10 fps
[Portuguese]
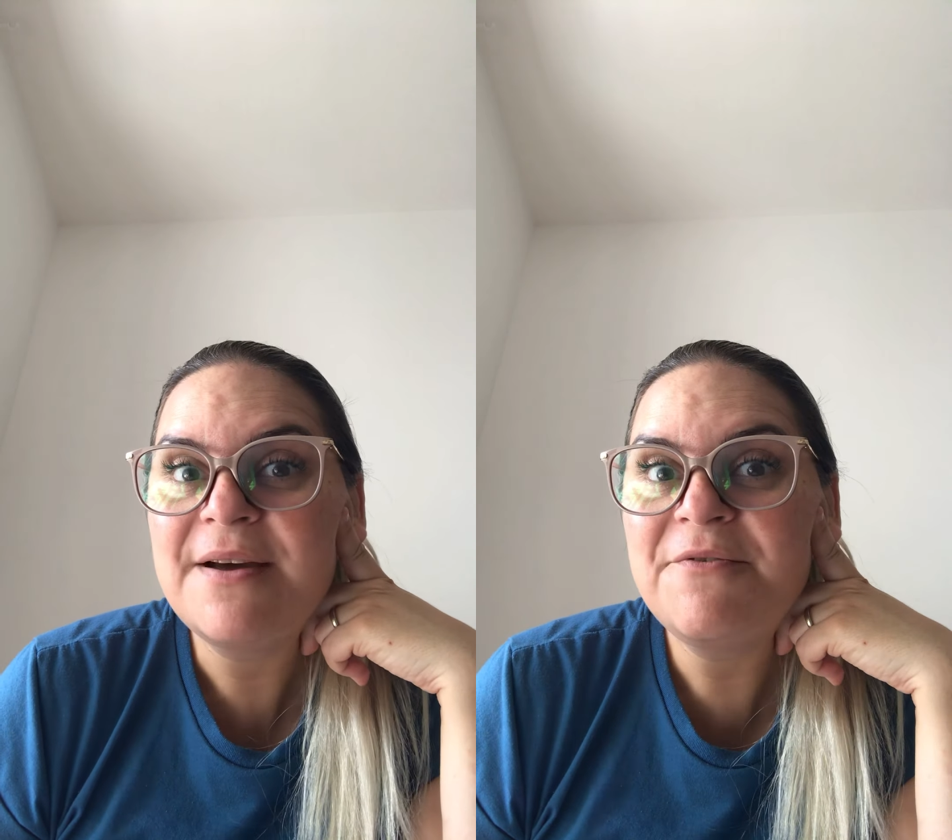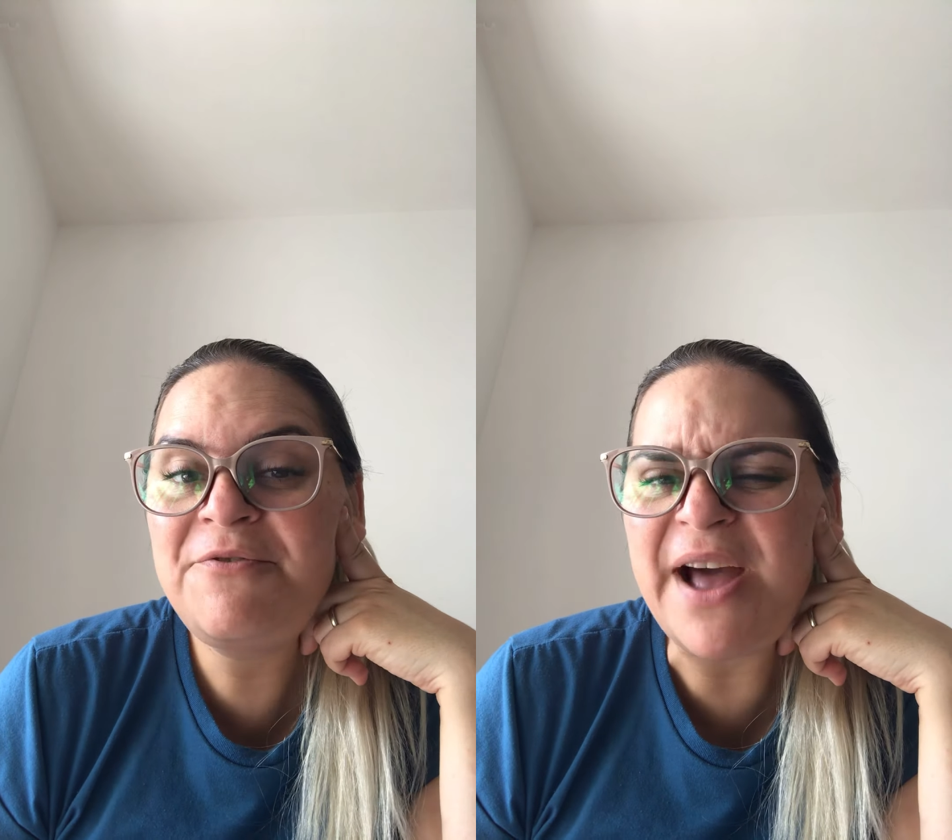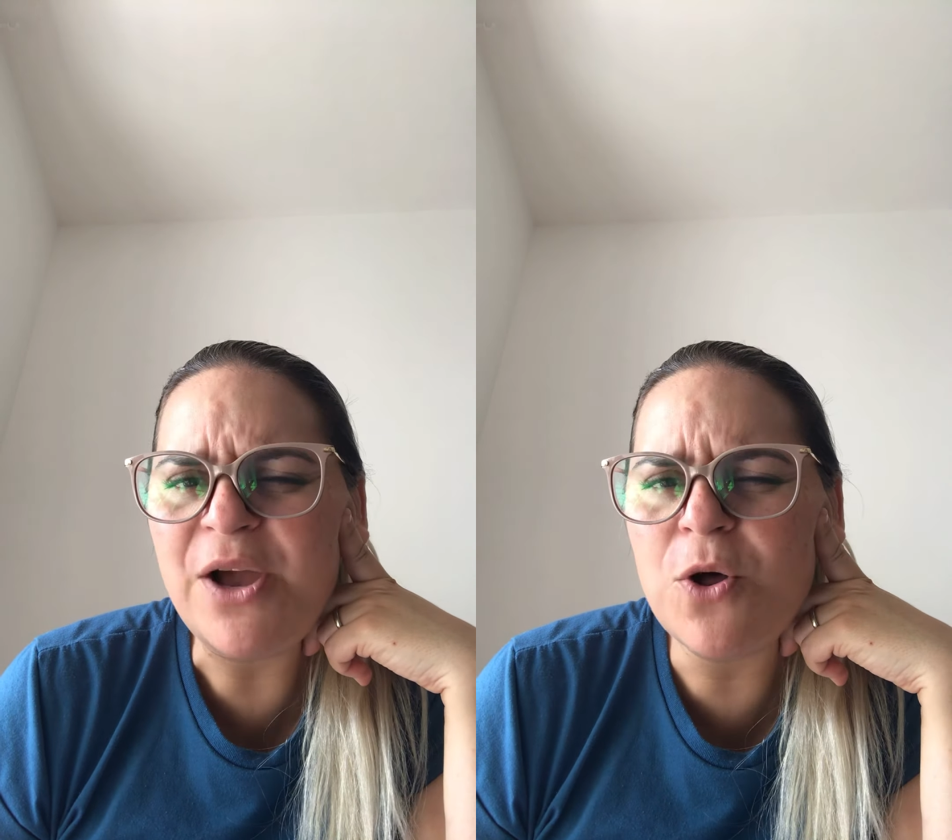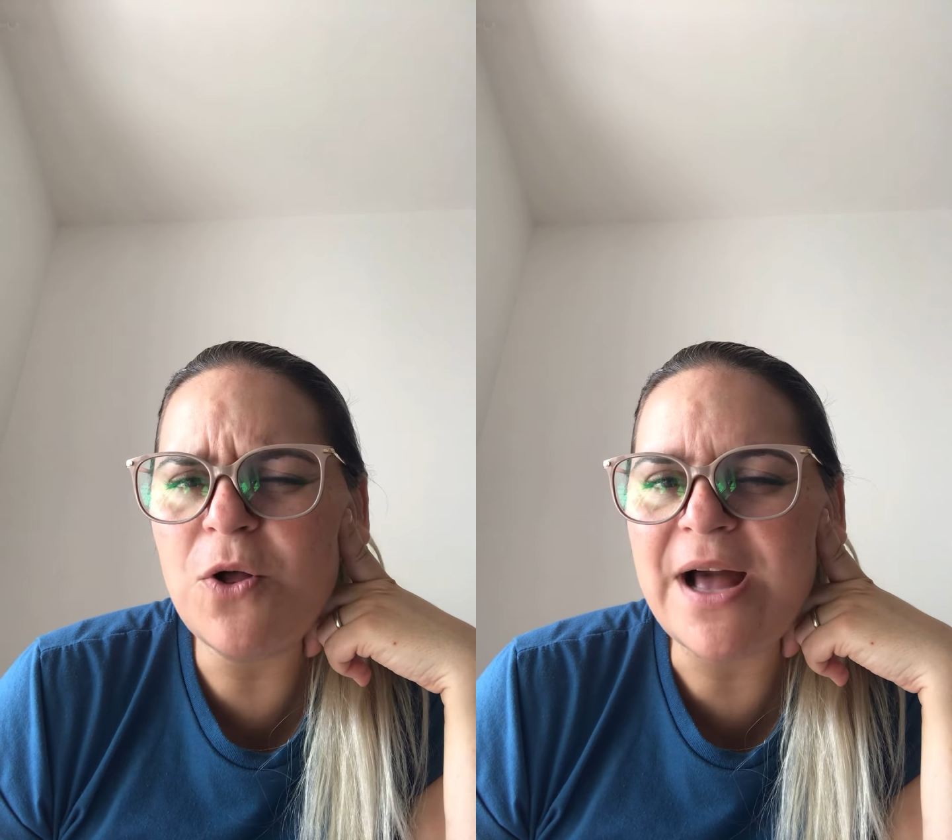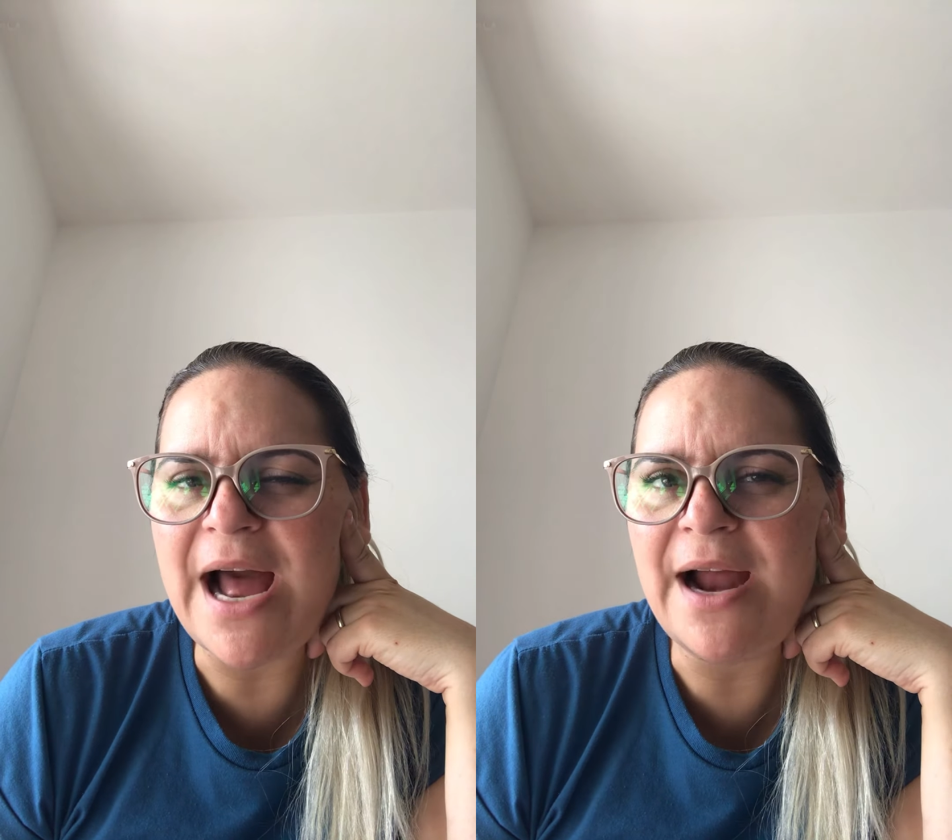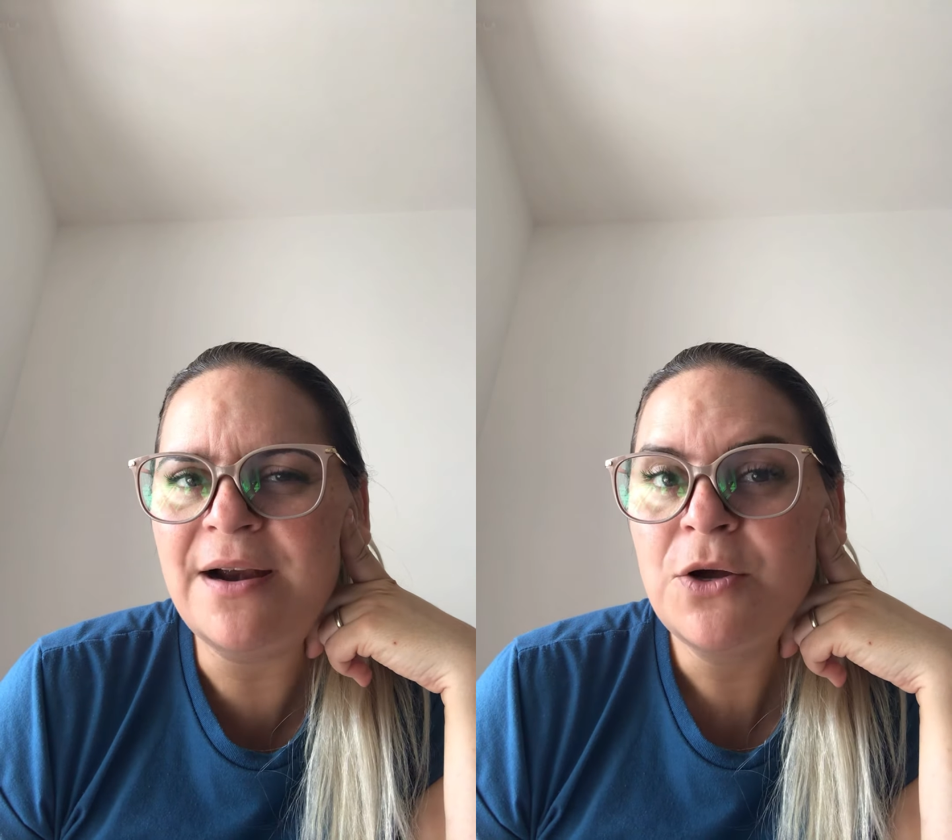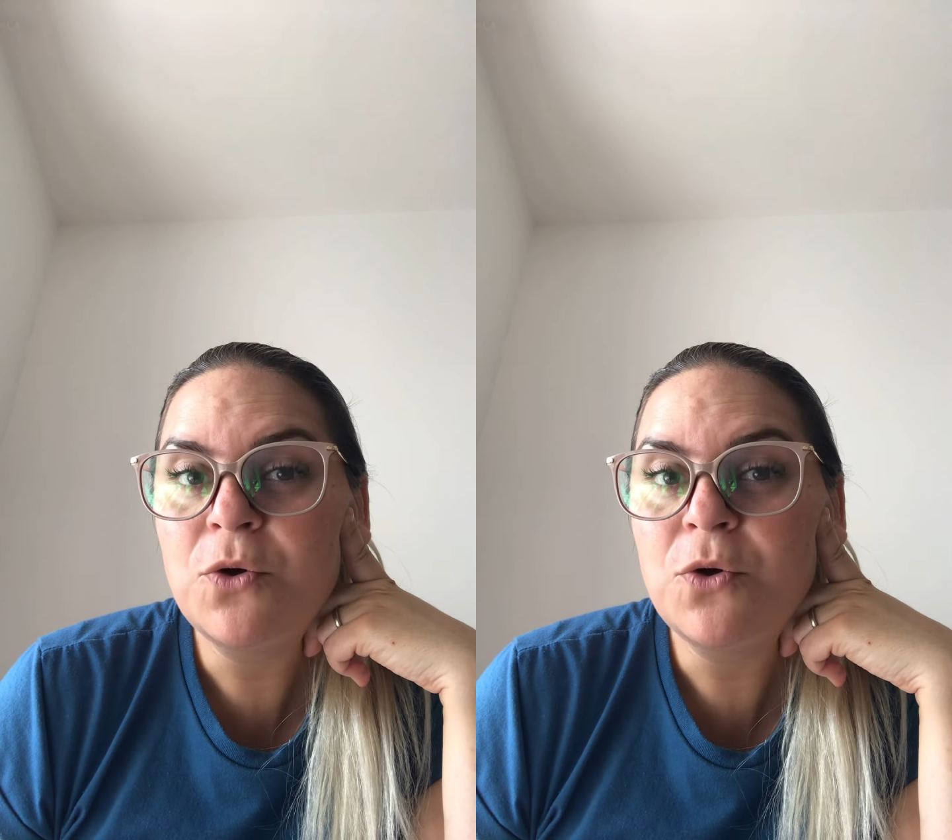vai colocar?